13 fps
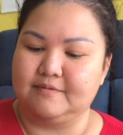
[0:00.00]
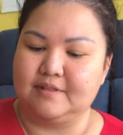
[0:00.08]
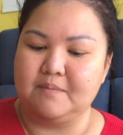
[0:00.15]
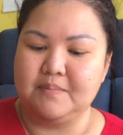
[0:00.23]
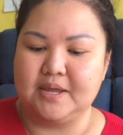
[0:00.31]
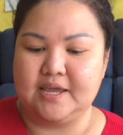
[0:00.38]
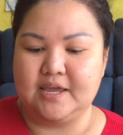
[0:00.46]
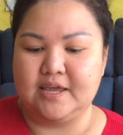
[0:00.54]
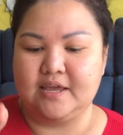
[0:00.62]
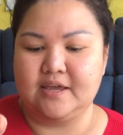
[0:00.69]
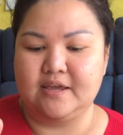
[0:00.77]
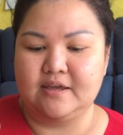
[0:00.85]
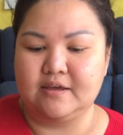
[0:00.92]
แล้วมี
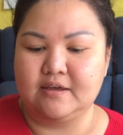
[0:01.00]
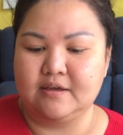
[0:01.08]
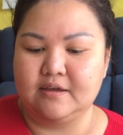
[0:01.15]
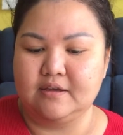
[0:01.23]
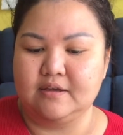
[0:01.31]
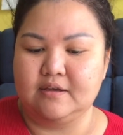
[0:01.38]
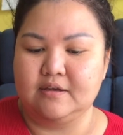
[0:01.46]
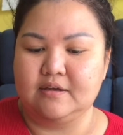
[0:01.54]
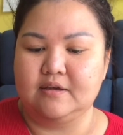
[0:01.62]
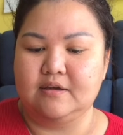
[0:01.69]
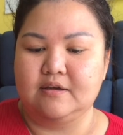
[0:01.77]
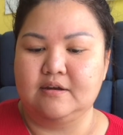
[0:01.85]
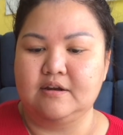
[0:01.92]

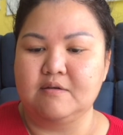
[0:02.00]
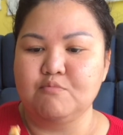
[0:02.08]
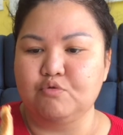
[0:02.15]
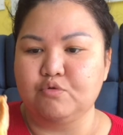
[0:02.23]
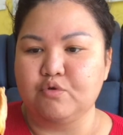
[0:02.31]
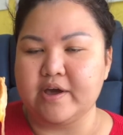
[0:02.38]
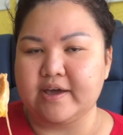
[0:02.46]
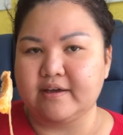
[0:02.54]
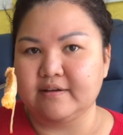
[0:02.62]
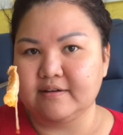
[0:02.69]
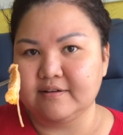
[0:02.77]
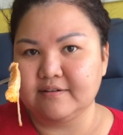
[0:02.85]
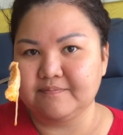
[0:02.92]
เนื้อหมูด้วย
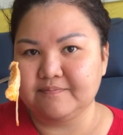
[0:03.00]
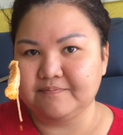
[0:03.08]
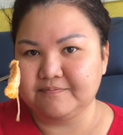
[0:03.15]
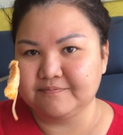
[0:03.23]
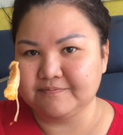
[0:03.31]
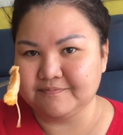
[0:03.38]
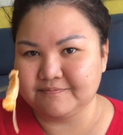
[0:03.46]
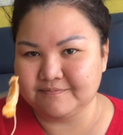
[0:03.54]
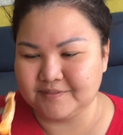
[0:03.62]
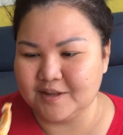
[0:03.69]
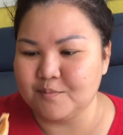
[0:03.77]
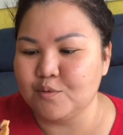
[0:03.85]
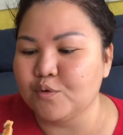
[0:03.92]

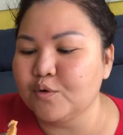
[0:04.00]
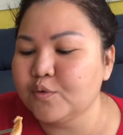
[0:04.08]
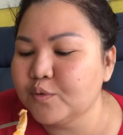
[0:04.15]
เนื้อหมู